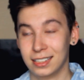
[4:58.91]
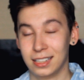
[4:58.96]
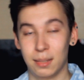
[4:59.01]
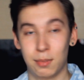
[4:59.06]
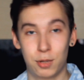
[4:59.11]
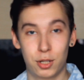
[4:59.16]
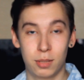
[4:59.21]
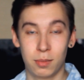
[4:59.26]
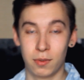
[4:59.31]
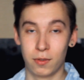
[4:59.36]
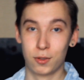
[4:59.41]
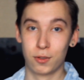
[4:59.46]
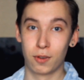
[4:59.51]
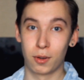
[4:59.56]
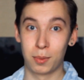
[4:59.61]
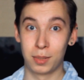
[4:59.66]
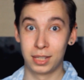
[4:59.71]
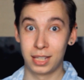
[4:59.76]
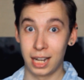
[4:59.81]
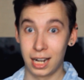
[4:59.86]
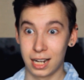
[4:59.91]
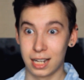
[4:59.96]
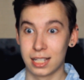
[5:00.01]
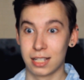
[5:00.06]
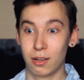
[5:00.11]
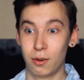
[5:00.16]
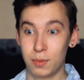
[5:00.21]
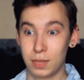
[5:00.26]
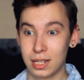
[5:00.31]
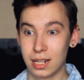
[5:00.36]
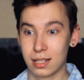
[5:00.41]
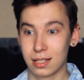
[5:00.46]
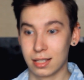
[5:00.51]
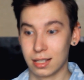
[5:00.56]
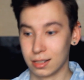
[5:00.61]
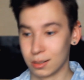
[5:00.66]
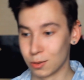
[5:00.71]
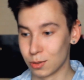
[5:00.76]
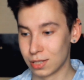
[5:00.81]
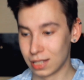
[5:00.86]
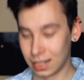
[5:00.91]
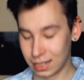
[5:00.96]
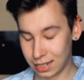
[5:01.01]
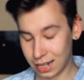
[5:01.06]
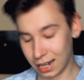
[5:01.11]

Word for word: Напишите мне внизу в комментариях, если вам интересно узнать,